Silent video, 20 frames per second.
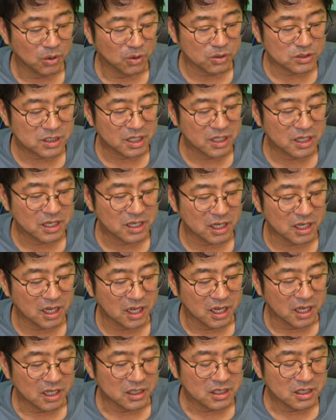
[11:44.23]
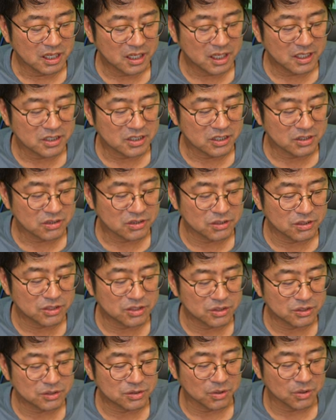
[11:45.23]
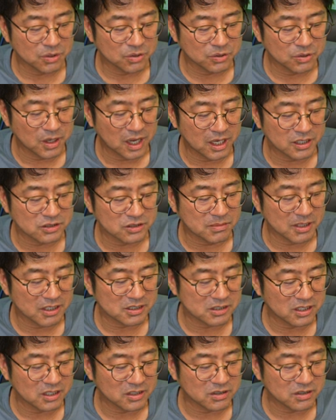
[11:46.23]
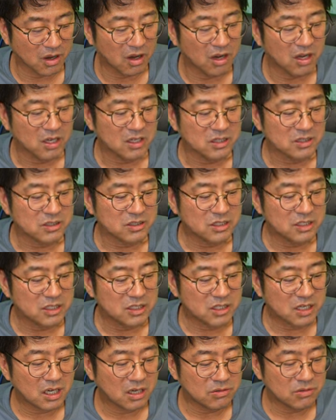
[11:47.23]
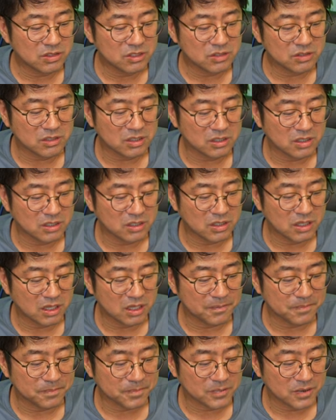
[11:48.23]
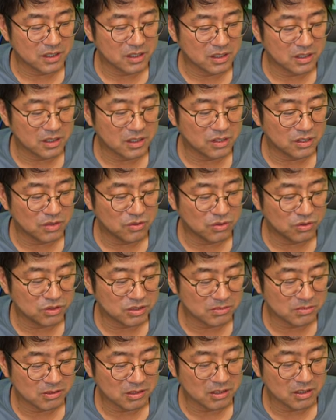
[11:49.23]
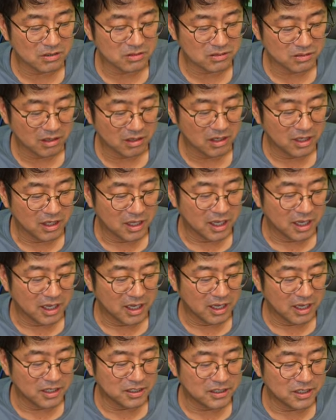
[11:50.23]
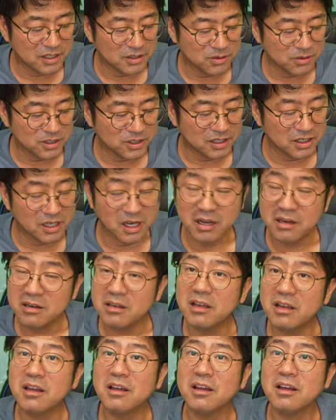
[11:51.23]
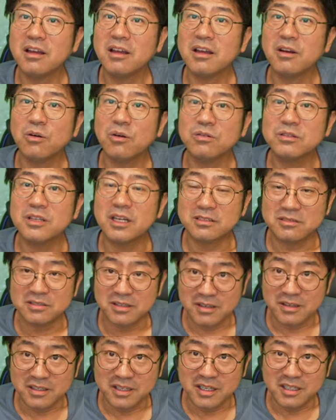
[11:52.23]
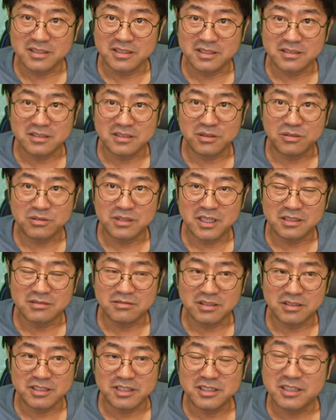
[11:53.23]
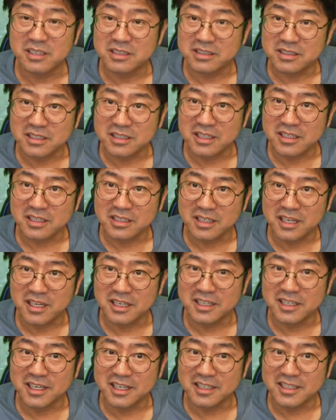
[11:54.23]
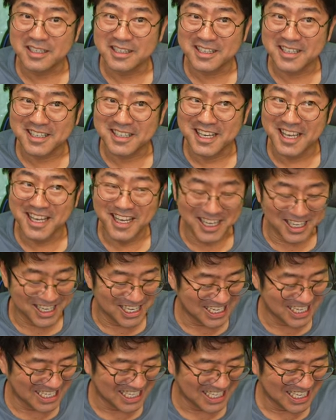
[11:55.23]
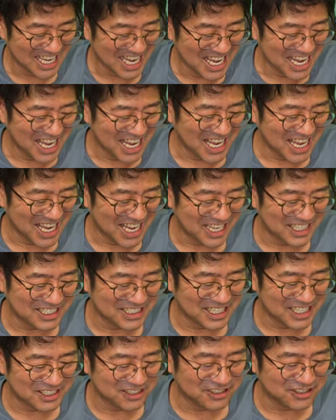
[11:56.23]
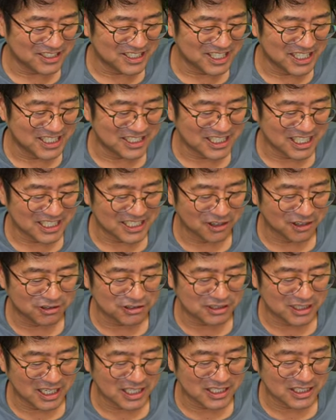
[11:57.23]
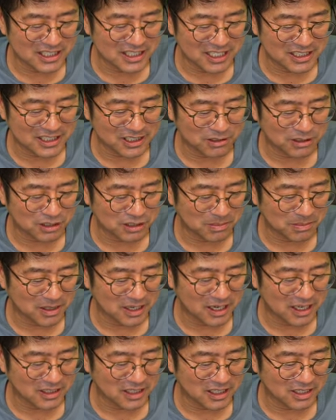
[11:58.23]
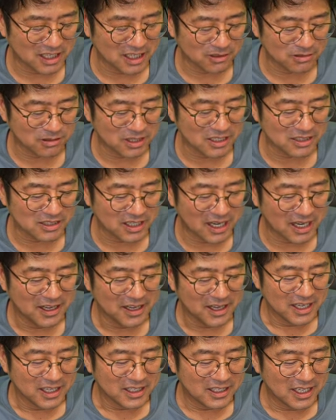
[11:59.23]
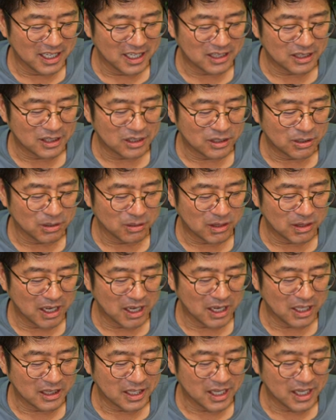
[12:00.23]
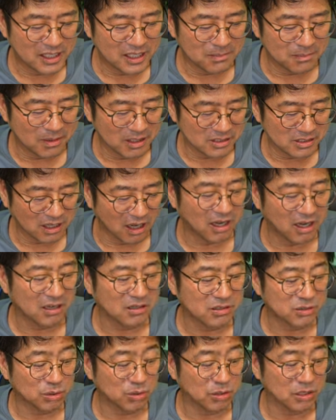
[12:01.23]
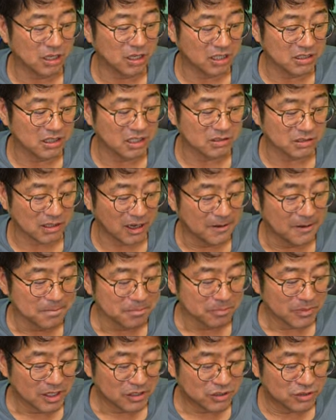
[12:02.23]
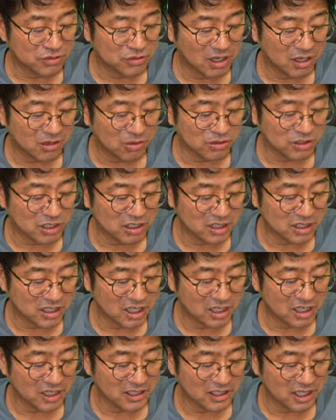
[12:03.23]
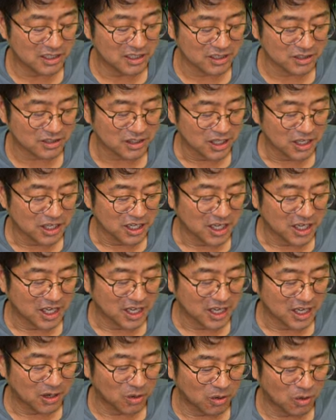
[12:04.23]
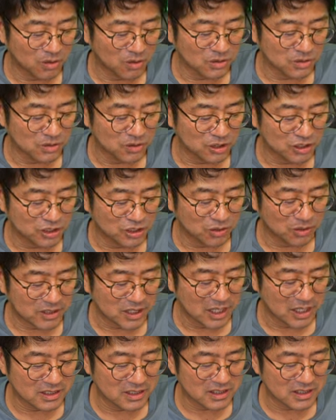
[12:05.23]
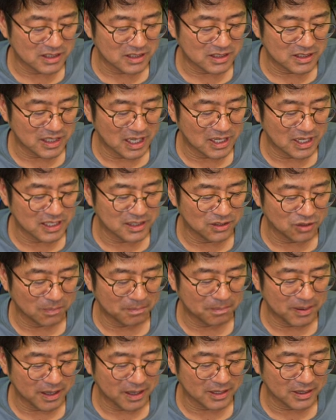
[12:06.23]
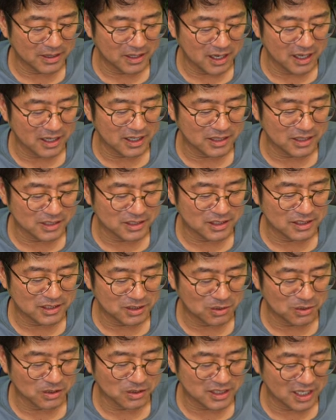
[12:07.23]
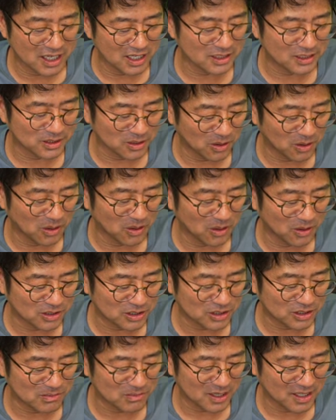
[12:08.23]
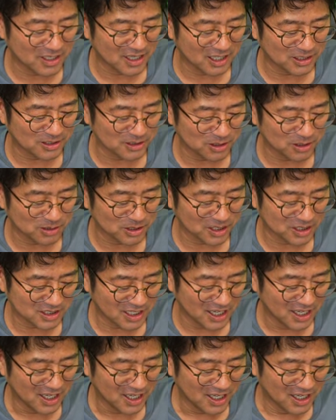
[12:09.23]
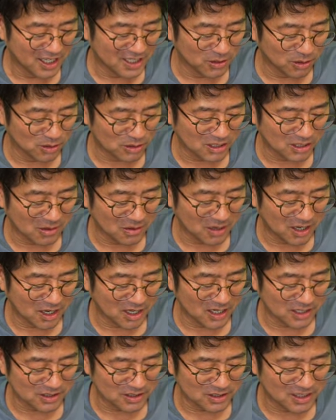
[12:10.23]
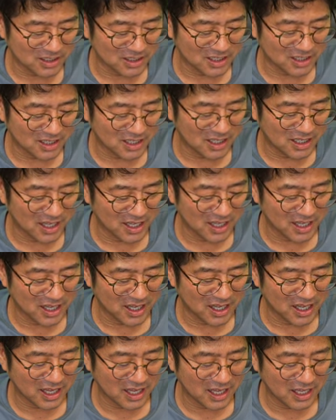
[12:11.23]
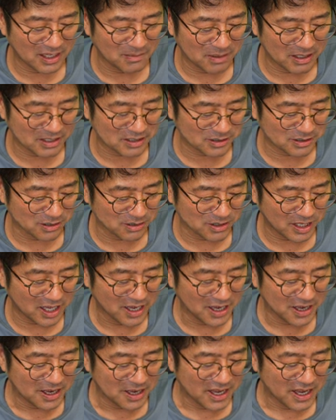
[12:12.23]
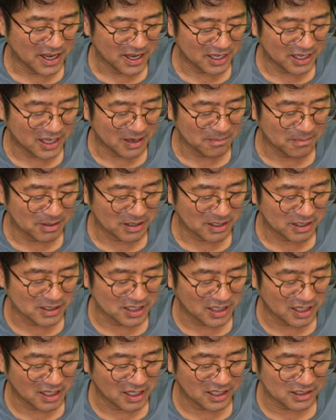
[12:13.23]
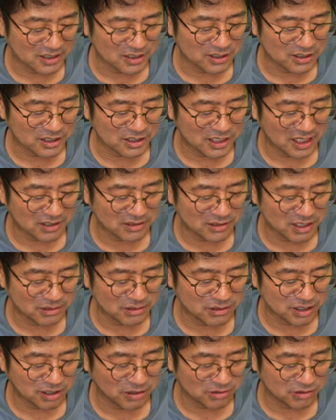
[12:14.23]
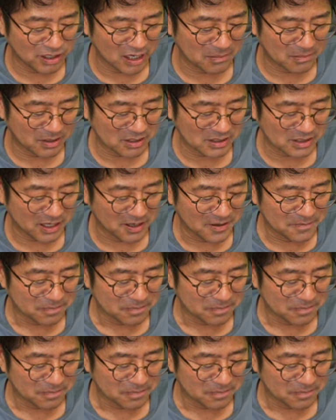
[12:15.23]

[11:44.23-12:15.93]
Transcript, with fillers: 聖火竹地区酒造のある町です」あ日課ウイスキーって広島なんですか、えー、以前よりあれ小樽ではないんですけど、小樽は日課じゃないっけあれ何やったっけえ以前より先生に屋外写生を勧められていたのですが、やっと叶いました。あ、外で書いたんですか。中学校の写生大会以来です。えー、多くの人は単彩のペンが小サイズを数枚書くようでした。様子がわからず行っていますので、えー、現場で仕上がらず自宅で筆を加えました。